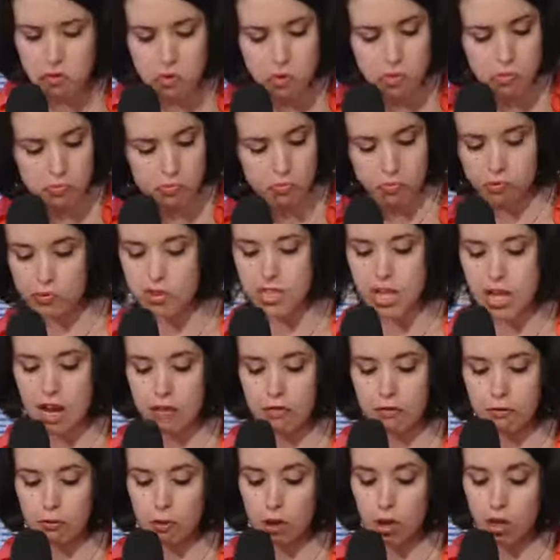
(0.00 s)
vous, vous y allez
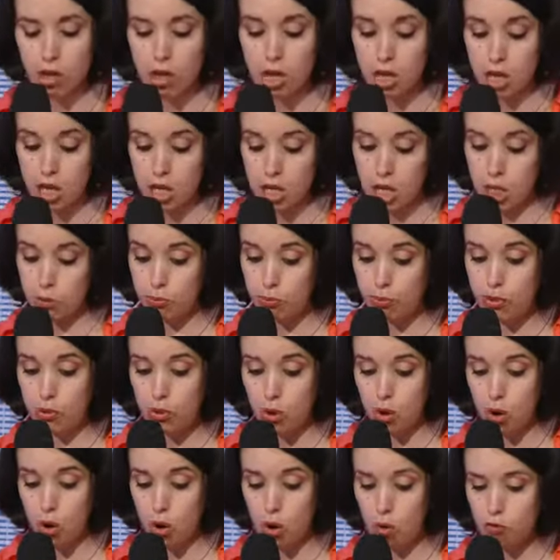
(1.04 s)
à fond. Et
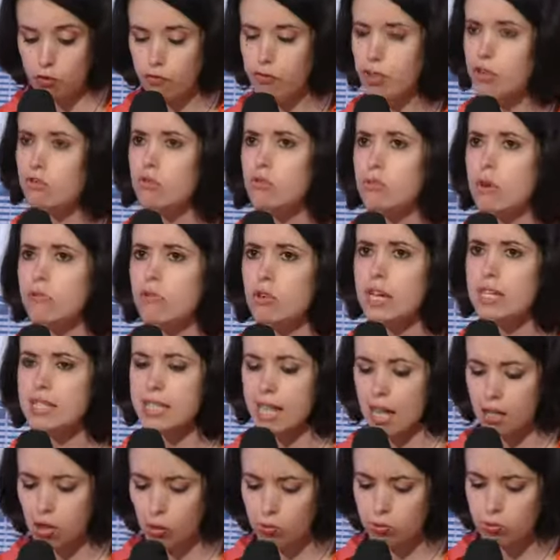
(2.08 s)
puis, euh, vous faites vous-même vos
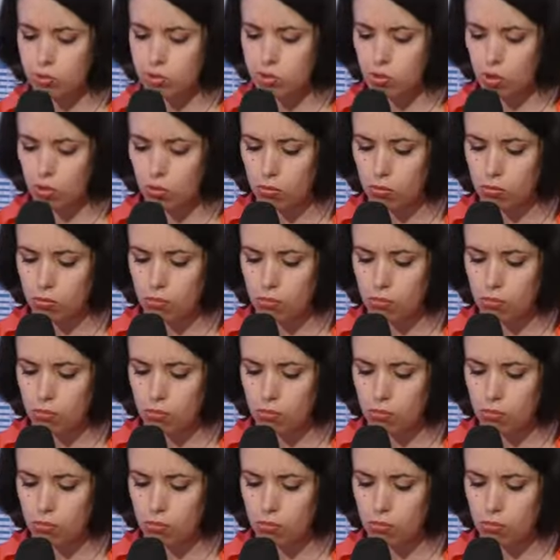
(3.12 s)
cascades en plus, non